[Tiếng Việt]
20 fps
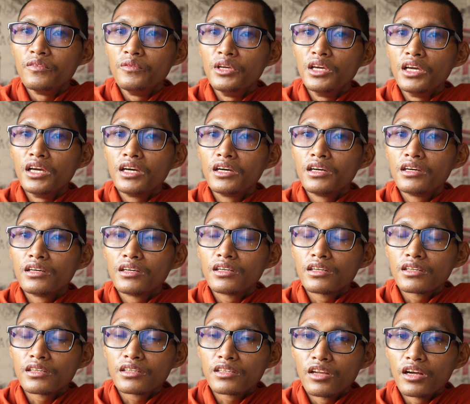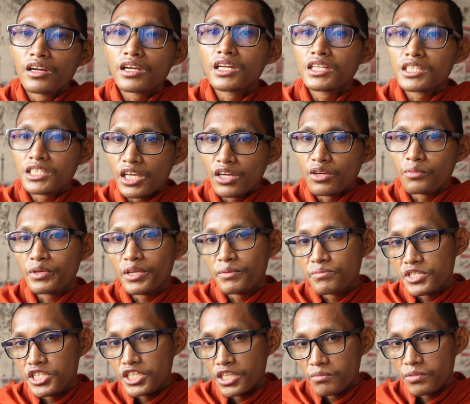Vì đó cắt xa nó hiệp
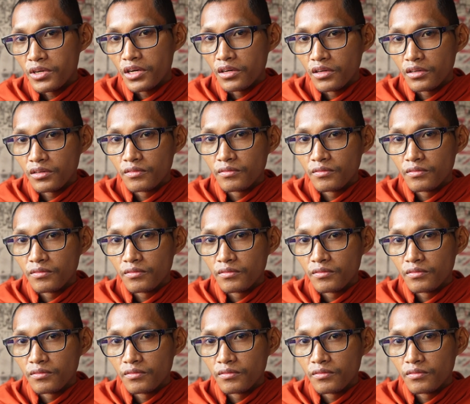chiết phòng.